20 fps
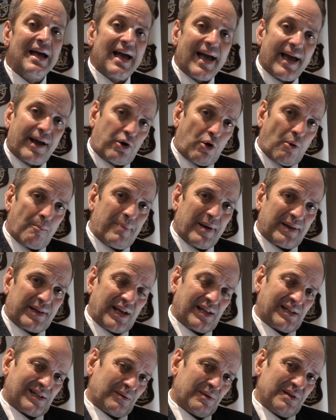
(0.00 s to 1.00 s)
e
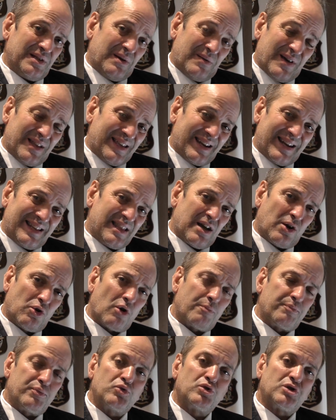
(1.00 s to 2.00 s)
competenza, quindi, quindi rende
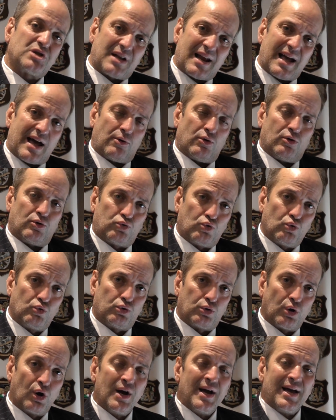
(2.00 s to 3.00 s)
ancora più strano il
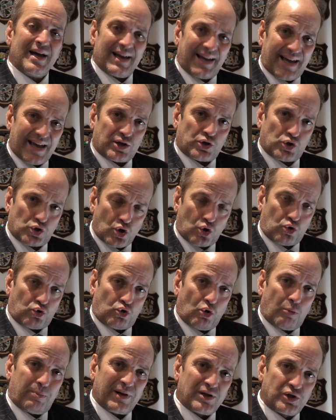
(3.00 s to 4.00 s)
tutto che
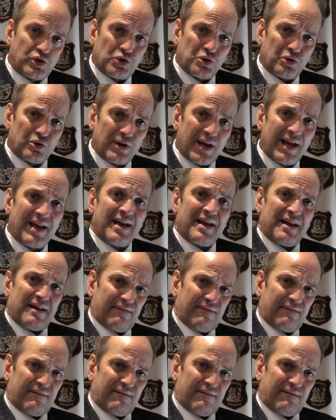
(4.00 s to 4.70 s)
sotto pensione